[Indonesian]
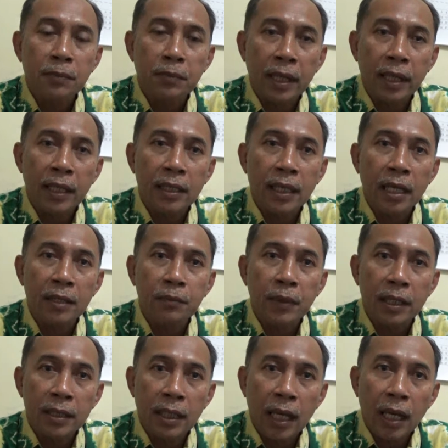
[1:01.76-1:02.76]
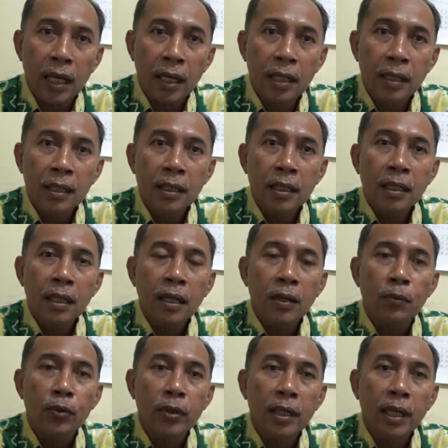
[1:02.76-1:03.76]
semakin taat pajak,
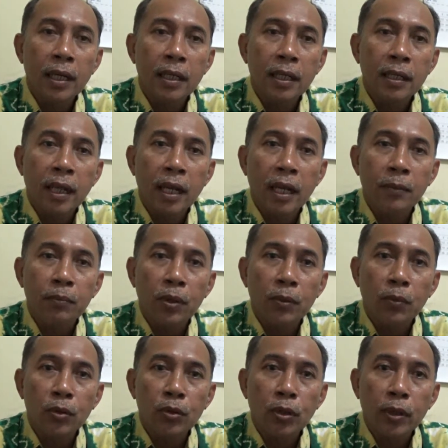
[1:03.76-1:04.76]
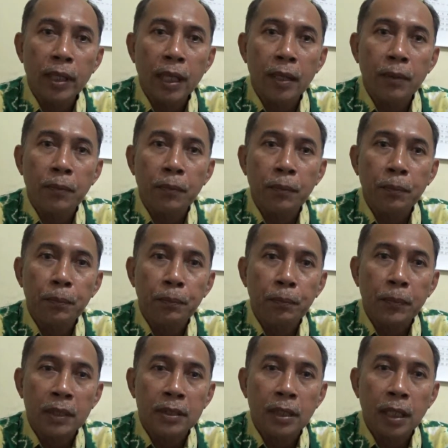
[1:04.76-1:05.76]
kemudian kendaraan bermotor yang
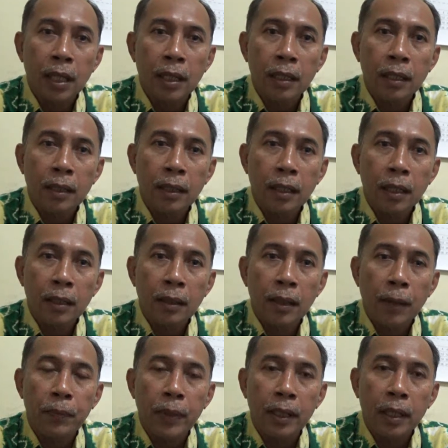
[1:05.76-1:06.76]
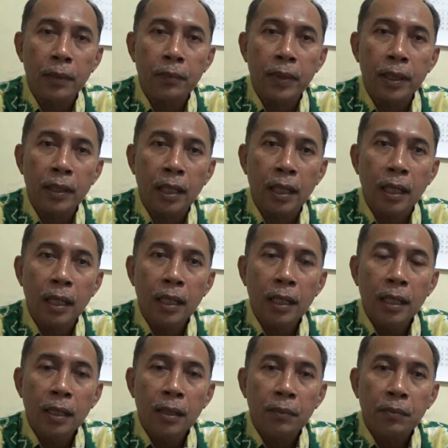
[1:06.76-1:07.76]
masa apa namanya
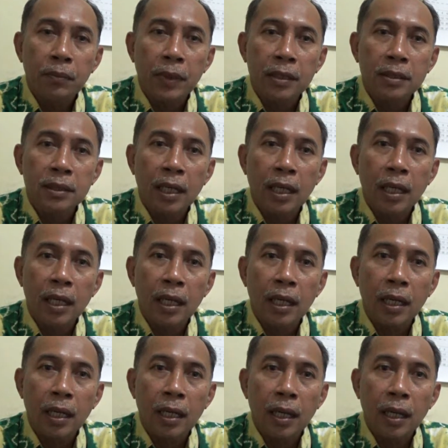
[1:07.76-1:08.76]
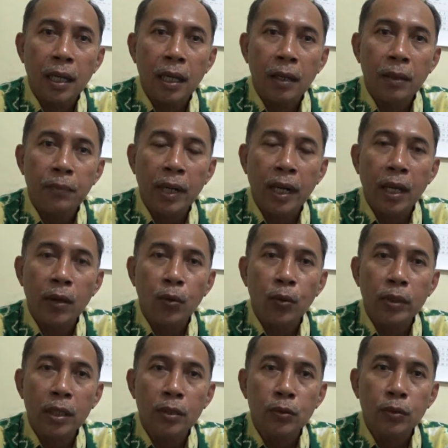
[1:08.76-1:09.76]
masa
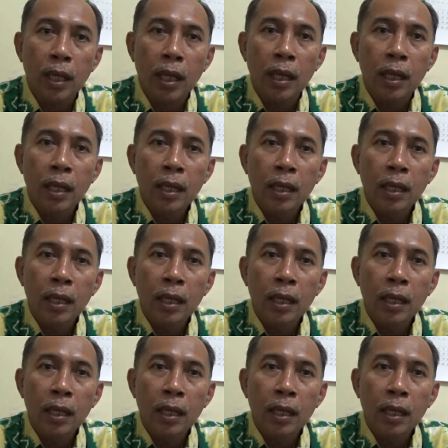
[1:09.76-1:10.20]
berlakunya sudah